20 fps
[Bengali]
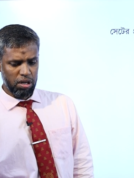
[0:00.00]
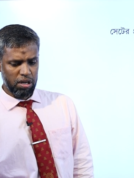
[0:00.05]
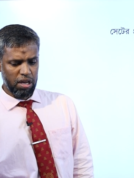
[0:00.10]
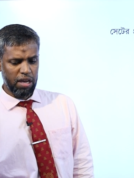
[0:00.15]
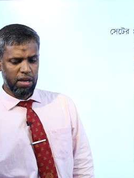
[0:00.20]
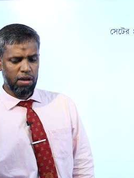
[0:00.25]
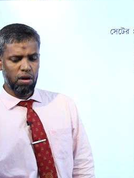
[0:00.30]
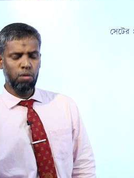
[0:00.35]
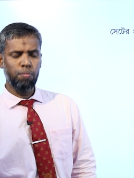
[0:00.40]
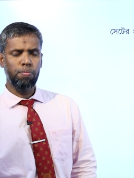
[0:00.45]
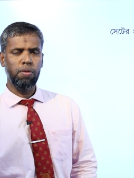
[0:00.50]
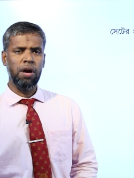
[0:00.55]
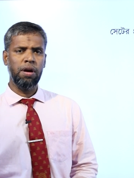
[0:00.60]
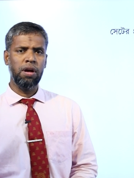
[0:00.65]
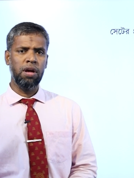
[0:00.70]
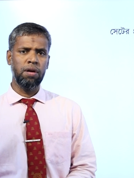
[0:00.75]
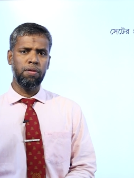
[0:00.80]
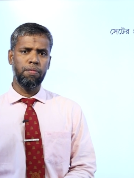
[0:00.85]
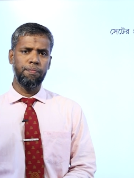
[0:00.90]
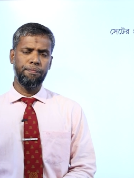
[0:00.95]
কী কী
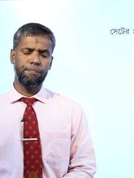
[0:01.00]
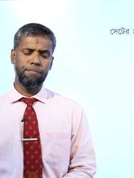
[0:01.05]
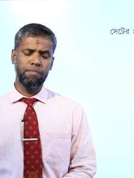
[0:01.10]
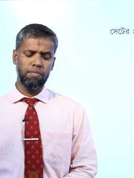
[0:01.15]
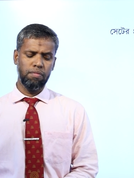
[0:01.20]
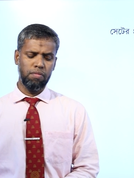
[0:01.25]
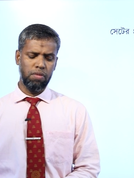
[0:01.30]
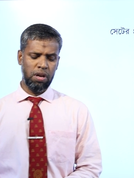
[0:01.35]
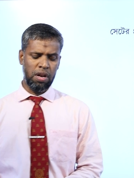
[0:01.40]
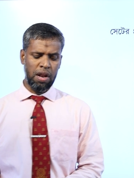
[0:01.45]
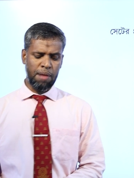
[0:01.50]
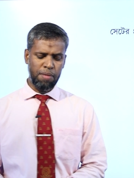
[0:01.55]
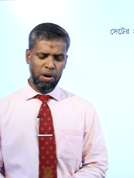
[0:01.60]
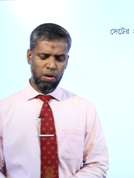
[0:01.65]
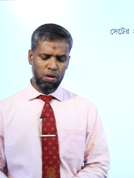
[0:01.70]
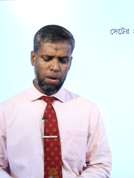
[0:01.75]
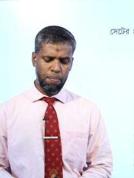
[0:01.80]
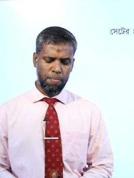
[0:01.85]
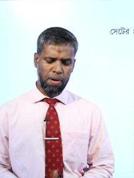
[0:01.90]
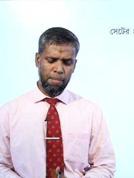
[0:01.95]
উপায়ে
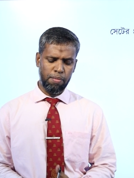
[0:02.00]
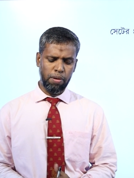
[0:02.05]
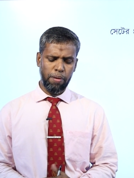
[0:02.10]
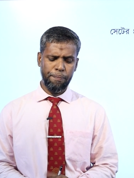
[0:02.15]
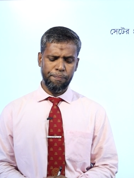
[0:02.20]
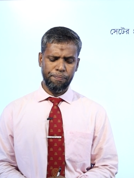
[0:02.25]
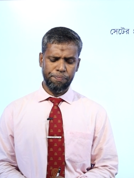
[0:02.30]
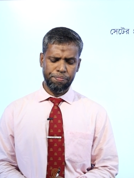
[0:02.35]
নাম্বারগুলো পাবো